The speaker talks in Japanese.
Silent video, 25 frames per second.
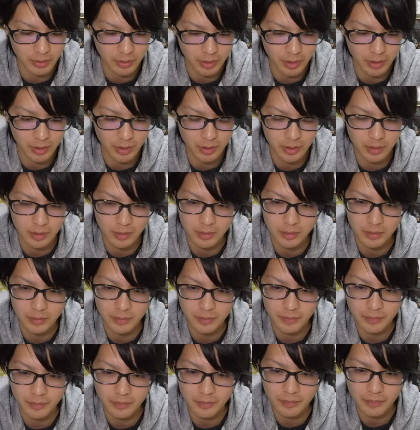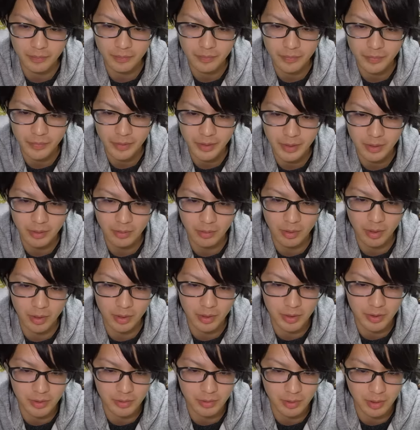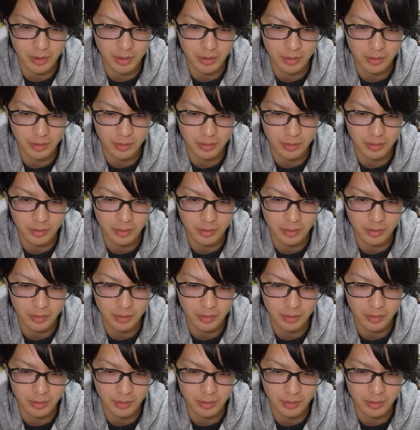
かな。どうなんでしょうか。